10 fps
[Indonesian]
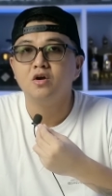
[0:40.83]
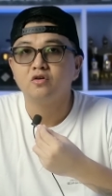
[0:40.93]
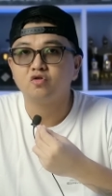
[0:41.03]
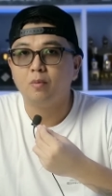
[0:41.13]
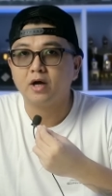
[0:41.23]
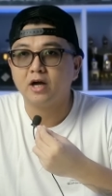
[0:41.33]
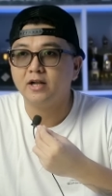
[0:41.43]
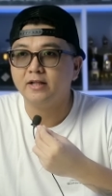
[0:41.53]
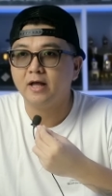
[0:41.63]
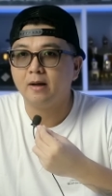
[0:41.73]
so bagi
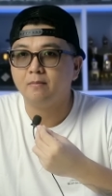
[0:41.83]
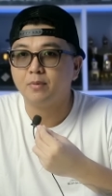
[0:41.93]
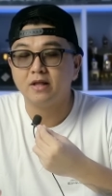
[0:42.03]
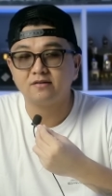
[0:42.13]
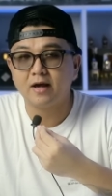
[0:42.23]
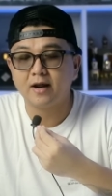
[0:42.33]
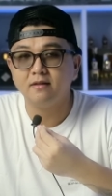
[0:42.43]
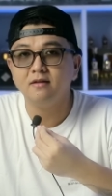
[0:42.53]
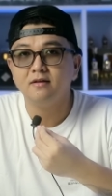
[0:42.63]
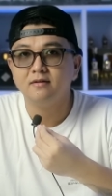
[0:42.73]
kalian yang
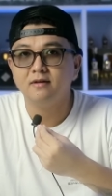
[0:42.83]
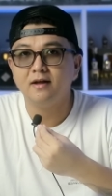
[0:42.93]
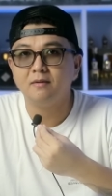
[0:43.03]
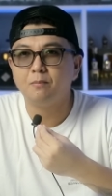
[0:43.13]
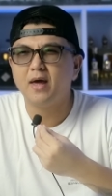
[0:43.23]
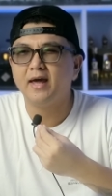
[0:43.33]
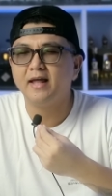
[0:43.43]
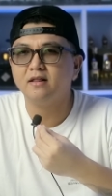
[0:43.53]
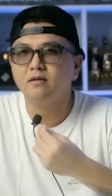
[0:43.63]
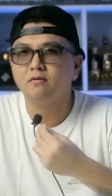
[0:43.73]
penasaran dan
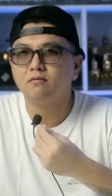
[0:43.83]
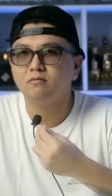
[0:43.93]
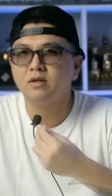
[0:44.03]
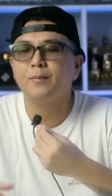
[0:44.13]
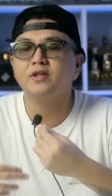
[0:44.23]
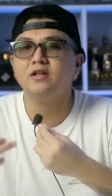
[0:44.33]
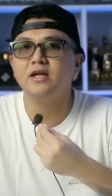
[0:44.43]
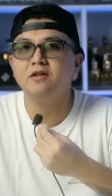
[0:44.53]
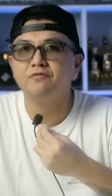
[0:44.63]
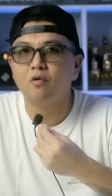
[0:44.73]
pengen dapetin
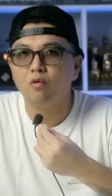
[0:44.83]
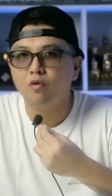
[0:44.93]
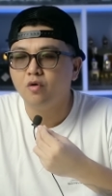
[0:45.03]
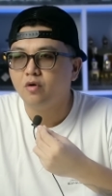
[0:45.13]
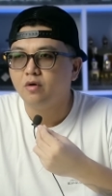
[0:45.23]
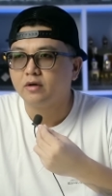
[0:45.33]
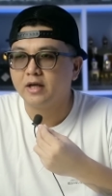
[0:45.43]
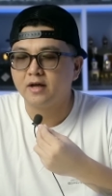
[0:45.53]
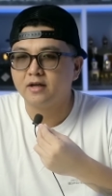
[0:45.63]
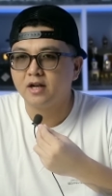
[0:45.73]
info
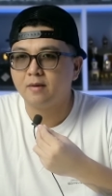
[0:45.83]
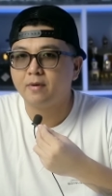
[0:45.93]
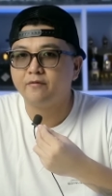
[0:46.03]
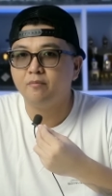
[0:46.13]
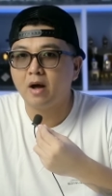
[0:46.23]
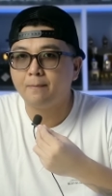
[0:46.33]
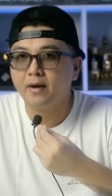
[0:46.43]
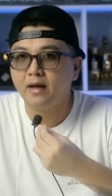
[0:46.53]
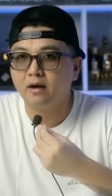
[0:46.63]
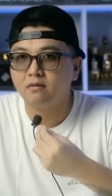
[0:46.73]
kira-kira parfum
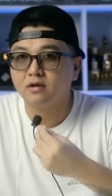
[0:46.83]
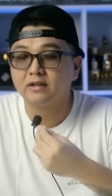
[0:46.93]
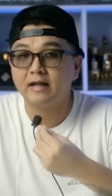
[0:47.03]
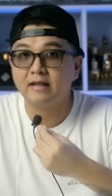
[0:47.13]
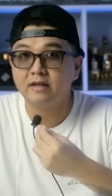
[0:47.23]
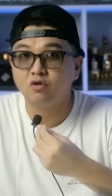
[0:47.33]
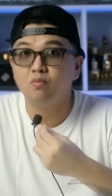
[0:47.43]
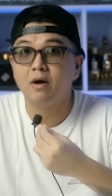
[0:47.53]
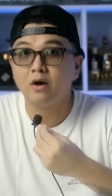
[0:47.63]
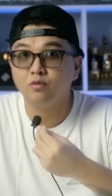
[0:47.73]
apa yang ketahanannya
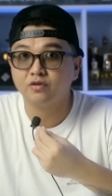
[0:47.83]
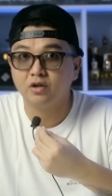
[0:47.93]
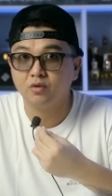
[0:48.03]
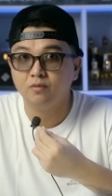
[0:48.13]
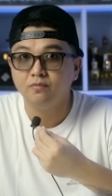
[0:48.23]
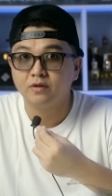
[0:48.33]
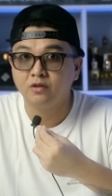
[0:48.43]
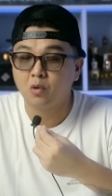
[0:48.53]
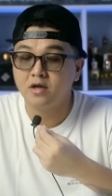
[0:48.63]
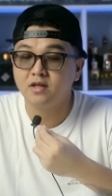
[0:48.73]
tuh bagus gitu
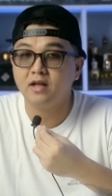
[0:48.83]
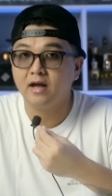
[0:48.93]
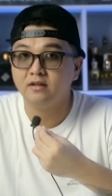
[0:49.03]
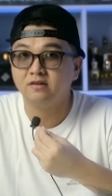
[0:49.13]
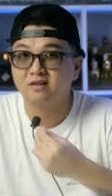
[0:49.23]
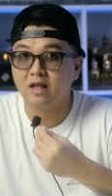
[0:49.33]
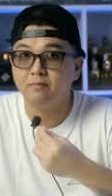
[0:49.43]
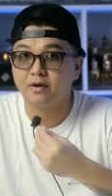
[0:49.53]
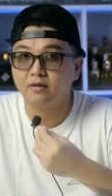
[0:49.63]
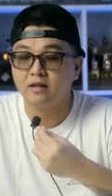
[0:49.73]
tentu aja dengan
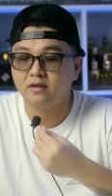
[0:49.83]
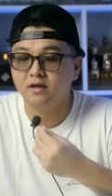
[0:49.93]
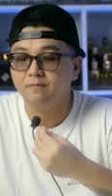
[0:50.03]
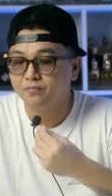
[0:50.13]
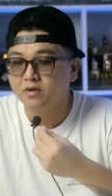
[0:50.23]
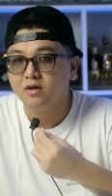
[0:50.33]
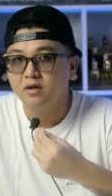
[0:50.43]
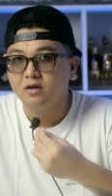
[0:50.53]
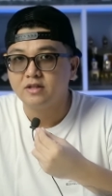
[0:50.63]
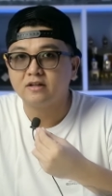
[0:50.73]
disclaimer nanti
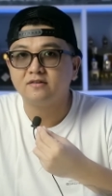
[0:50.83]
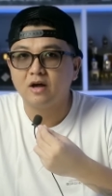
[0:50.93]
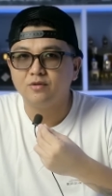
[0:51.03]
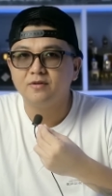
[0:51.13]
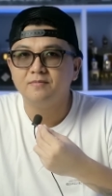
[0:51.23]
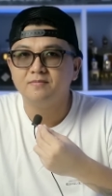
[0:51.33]
check this out